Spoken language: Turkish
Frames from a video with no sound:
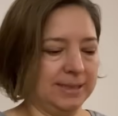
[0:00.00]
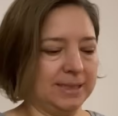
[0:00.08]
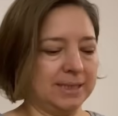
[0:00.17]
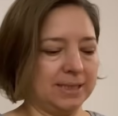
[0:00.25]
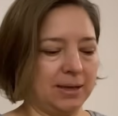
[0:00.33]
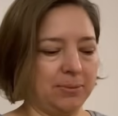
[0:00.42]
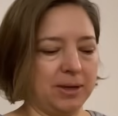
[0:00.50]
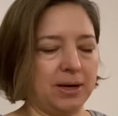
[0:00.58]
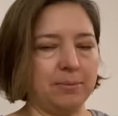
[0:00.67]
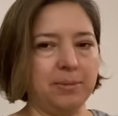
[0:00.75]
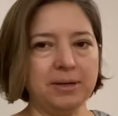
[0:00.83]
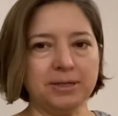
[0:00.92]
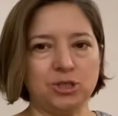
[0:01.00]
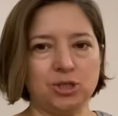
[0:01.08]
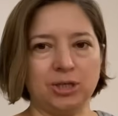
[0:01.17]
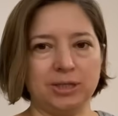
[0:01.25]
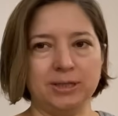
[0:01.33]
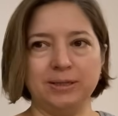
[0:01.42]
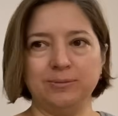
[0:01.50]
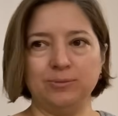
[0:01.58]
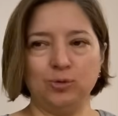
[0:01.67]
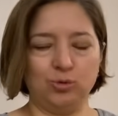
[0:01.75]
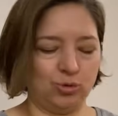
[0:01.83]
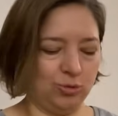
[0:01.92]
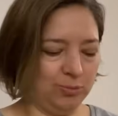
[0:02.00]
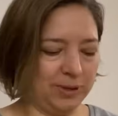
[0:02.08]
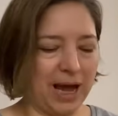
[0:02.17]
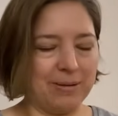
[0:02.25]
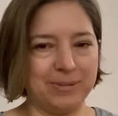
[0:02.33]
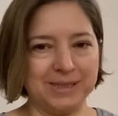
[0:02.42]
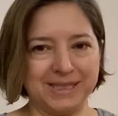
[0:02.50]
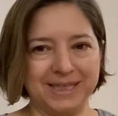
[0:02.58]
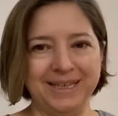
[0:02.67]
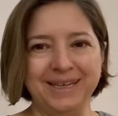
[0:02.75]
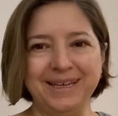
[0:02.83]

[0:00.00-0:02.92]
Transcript: sizinle beraber açalım. Üzüm gelmesin.